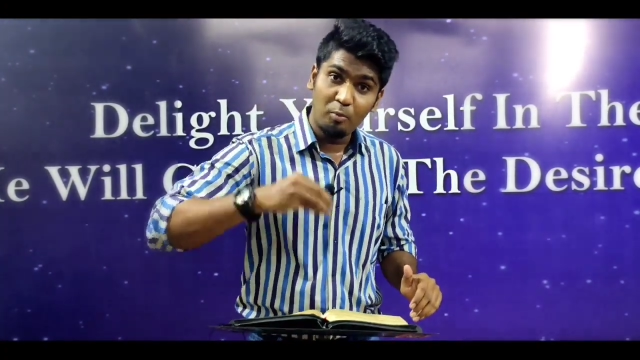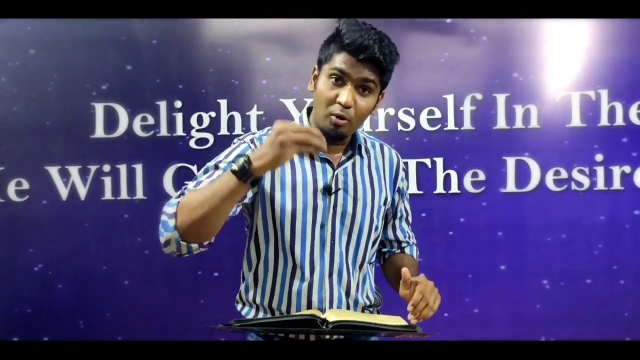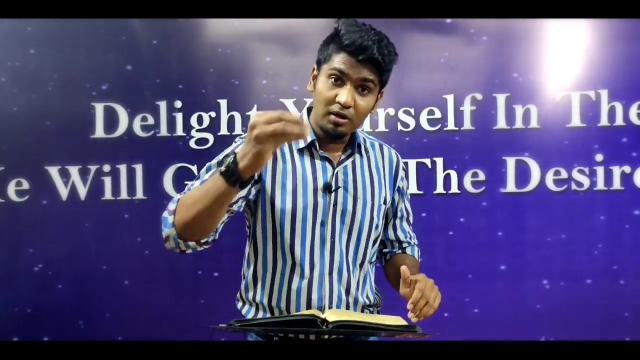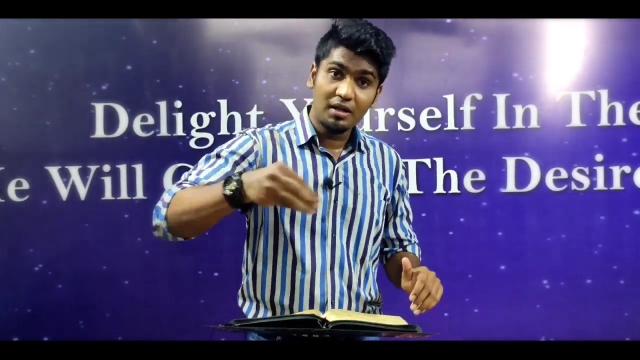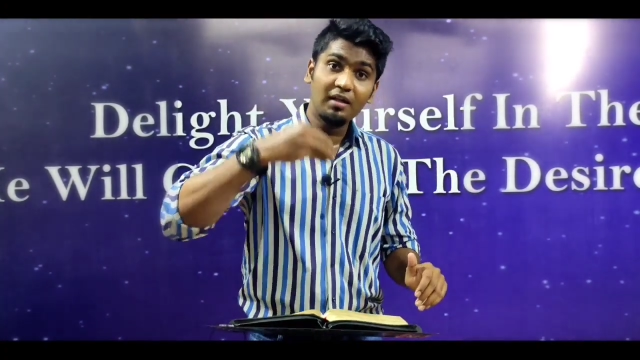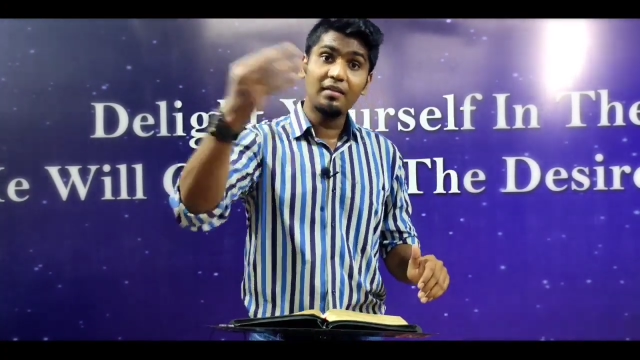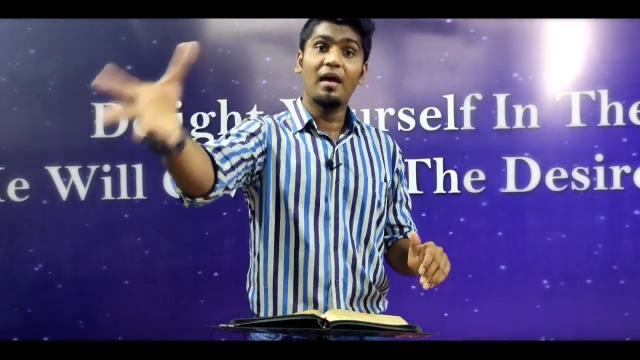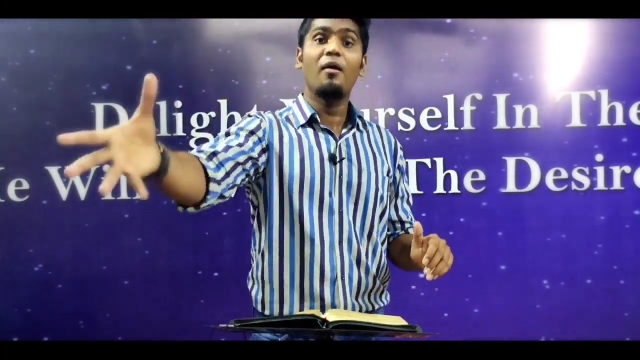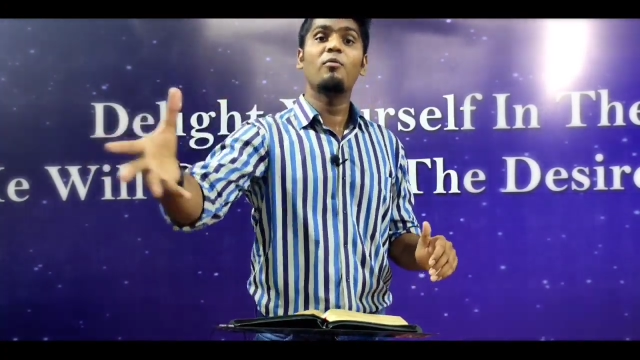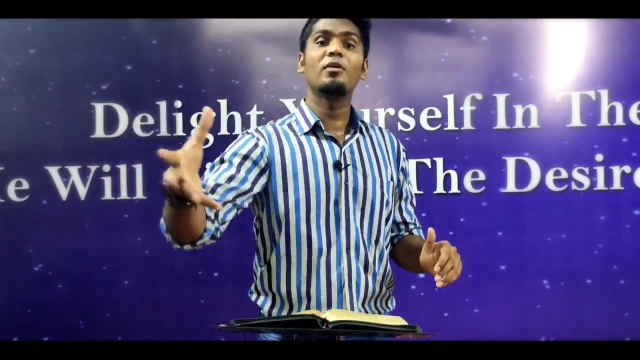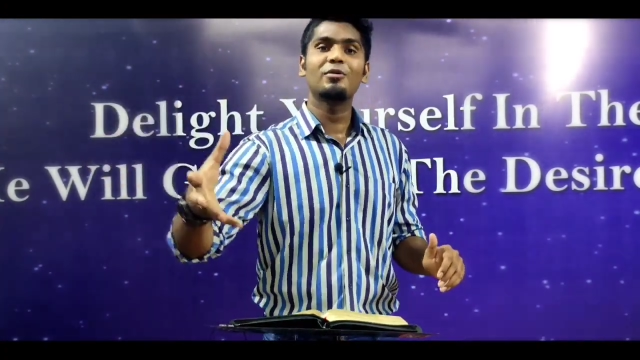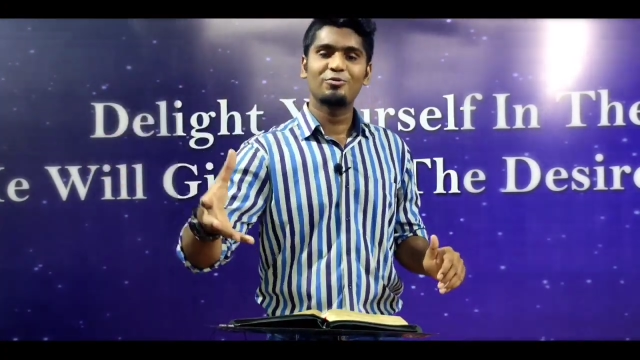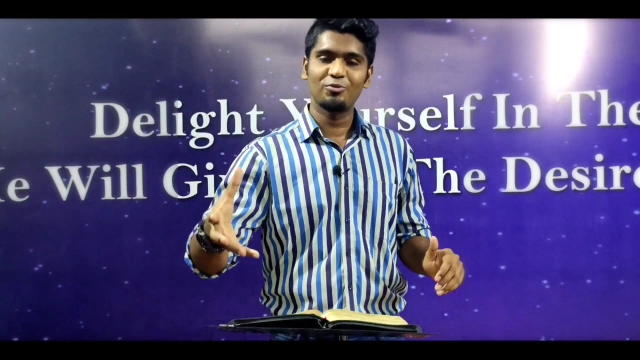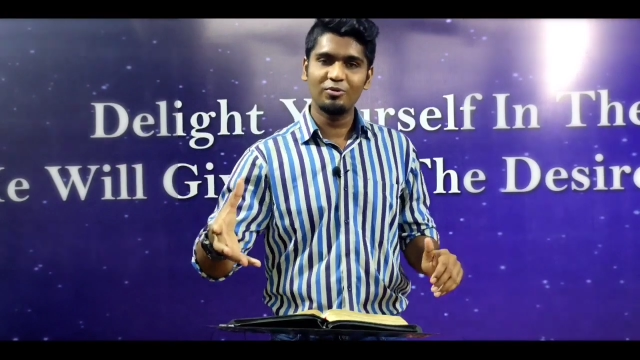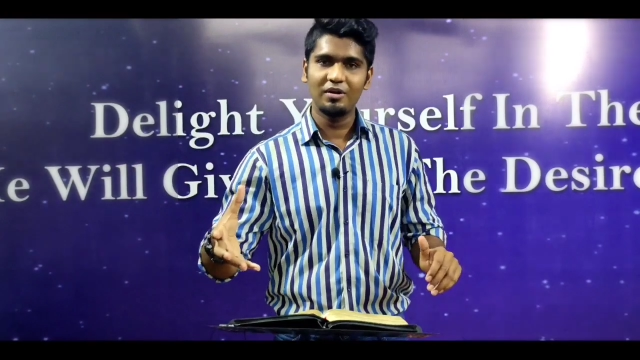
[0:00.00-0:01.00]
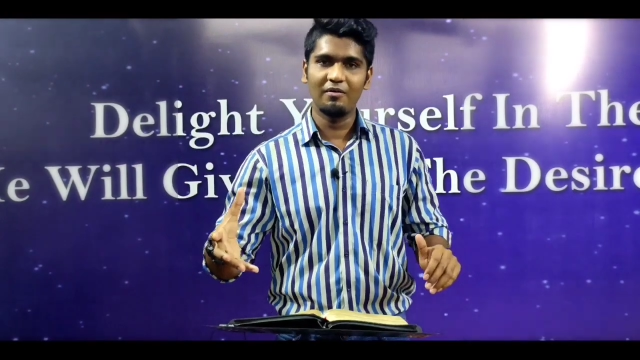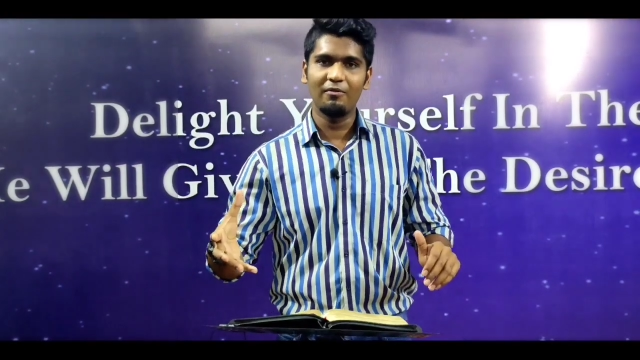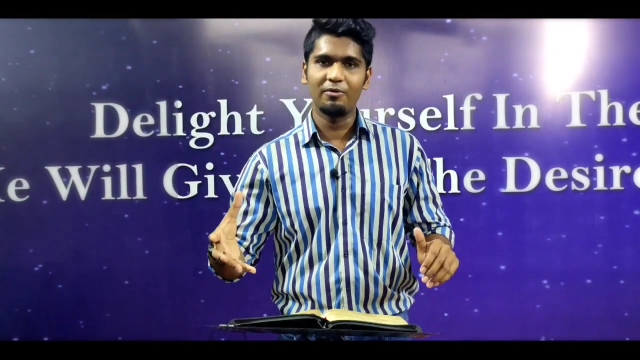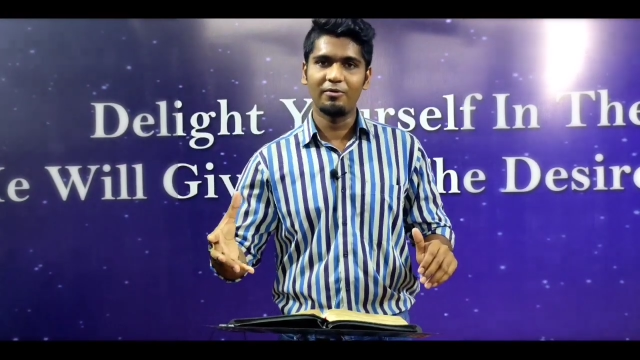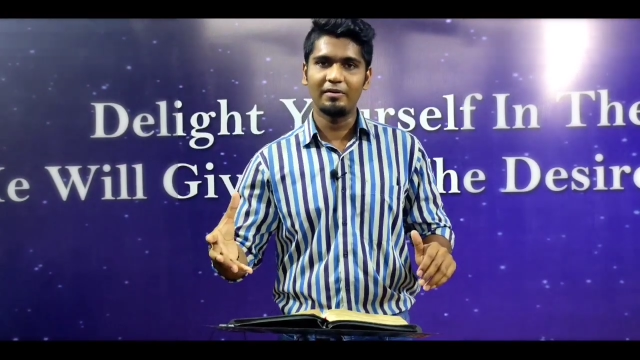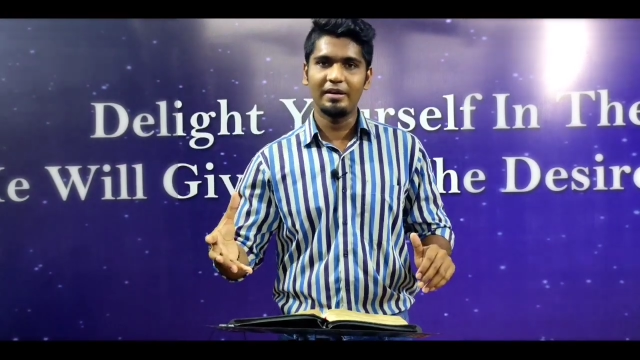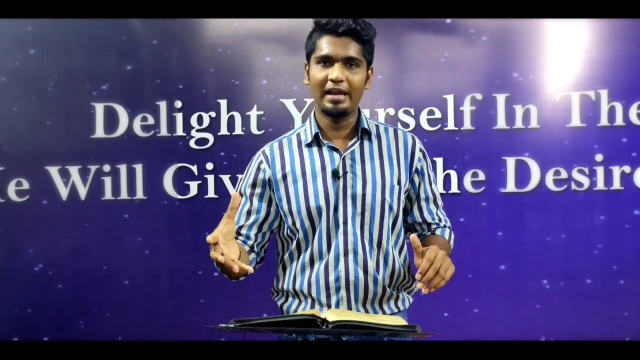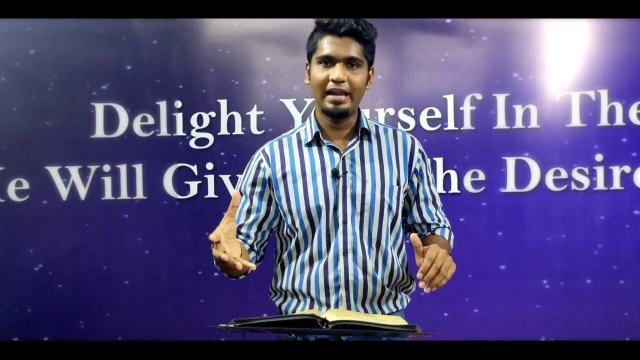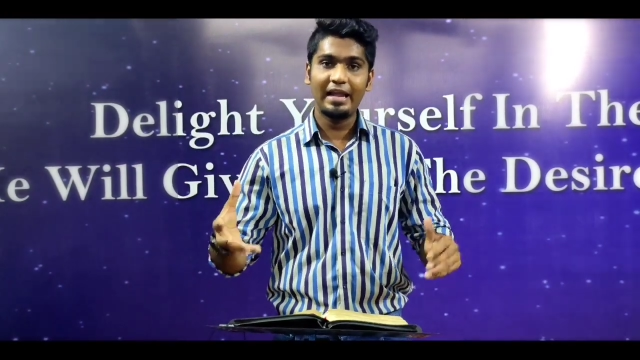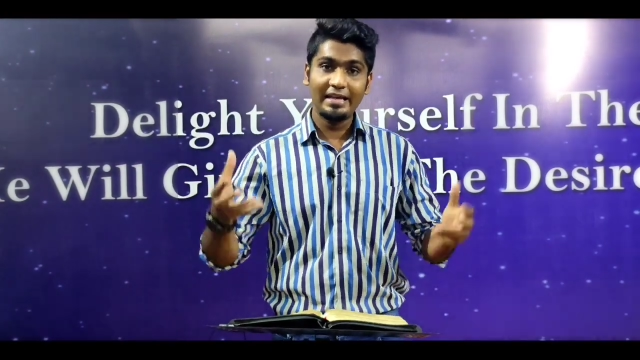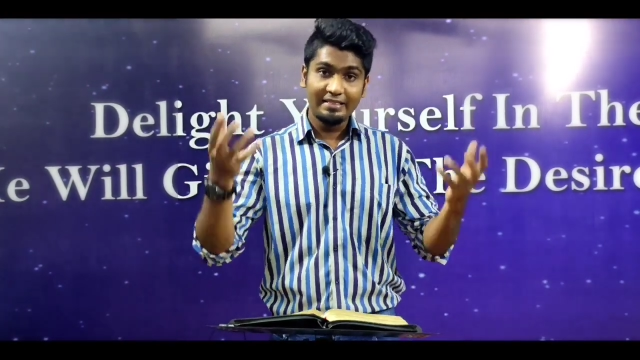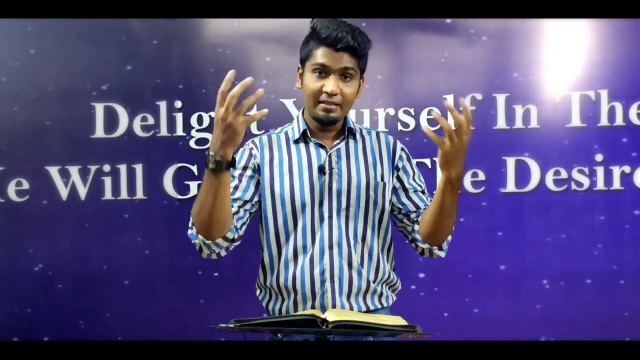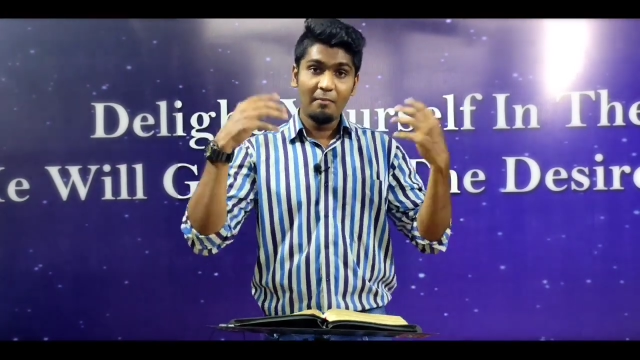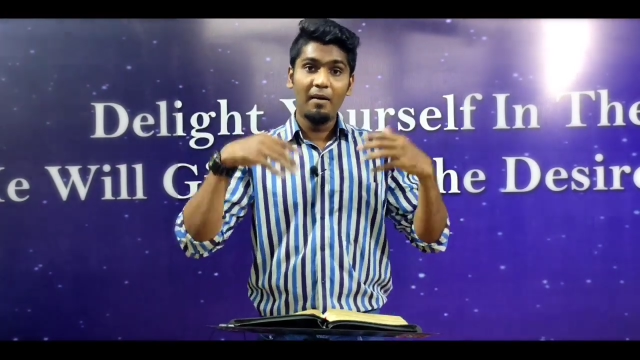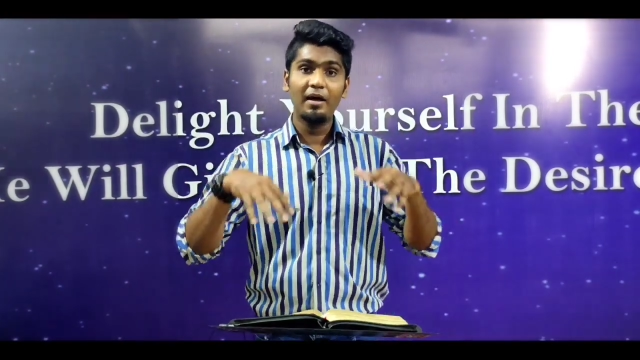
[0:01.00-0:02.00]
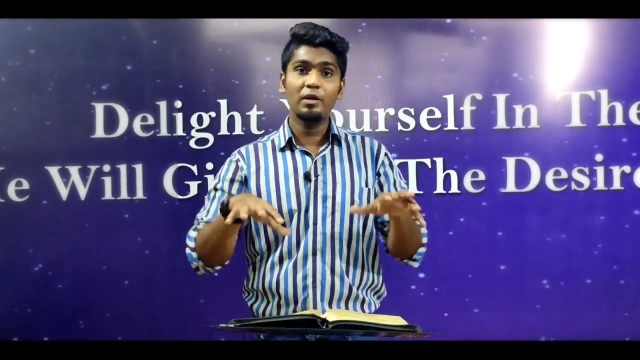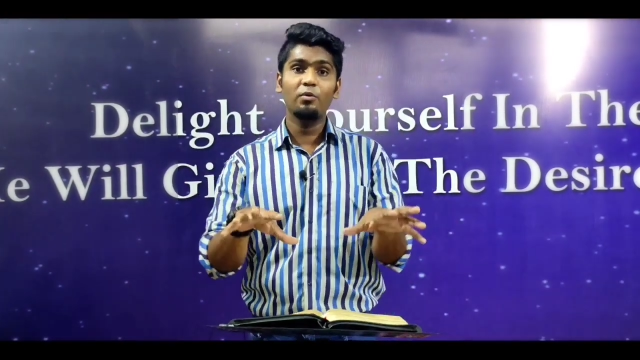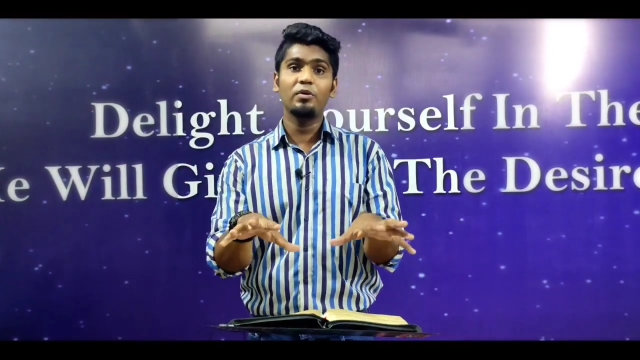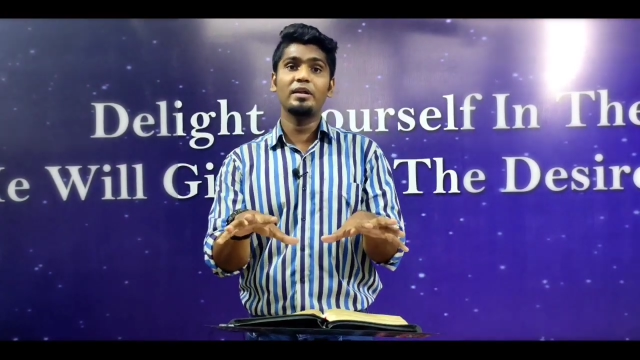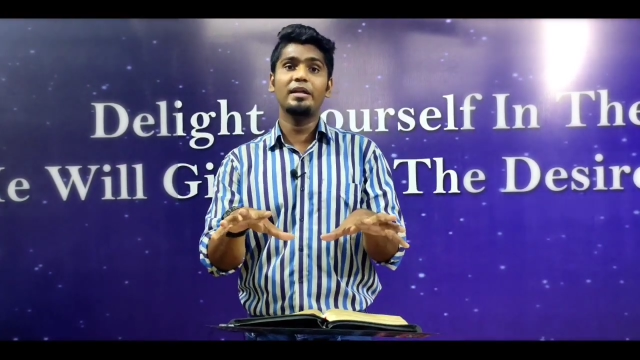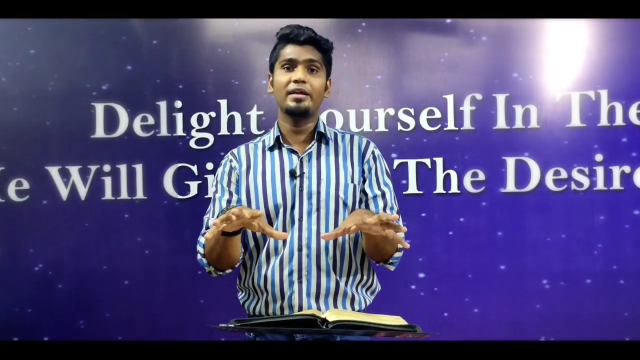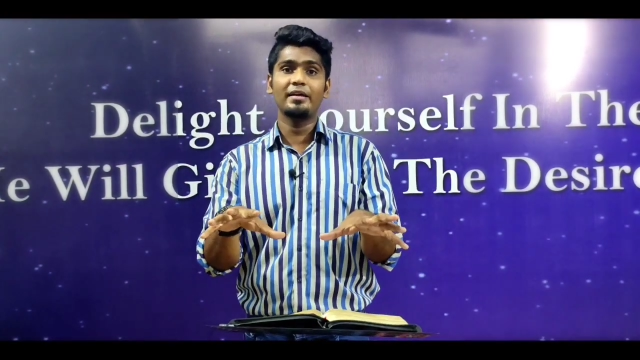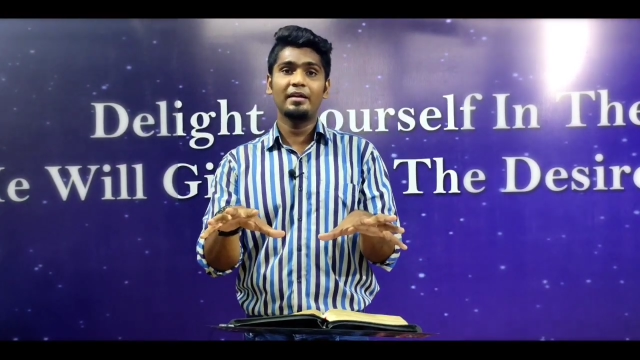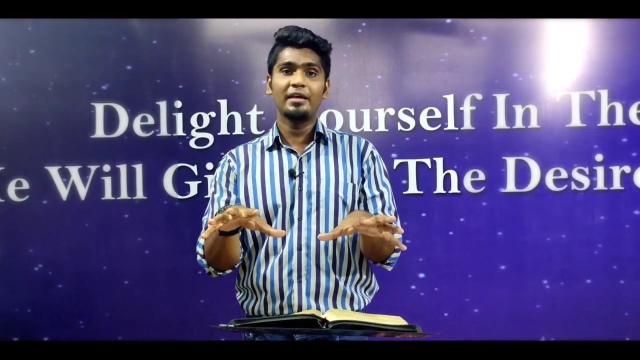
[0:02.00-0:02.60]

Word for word: போட்டால் தான் அவங்களுக்கு தூக்கம் வரும் ஏன்னா இந்த மாதிரி ஒரு